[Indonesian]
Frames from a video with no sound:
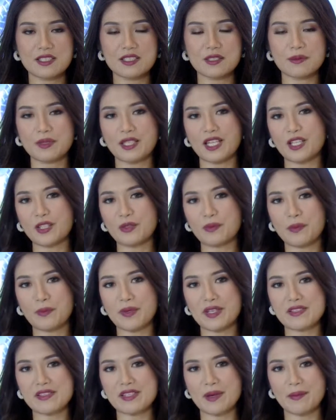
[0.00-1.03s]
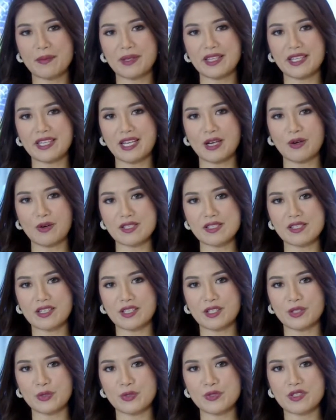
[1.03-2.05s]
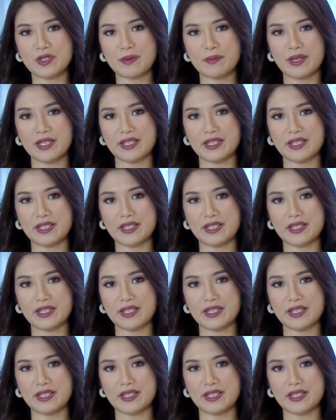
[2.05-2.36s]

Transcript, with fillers: Sementara itu pemirsa emiten kawasan industri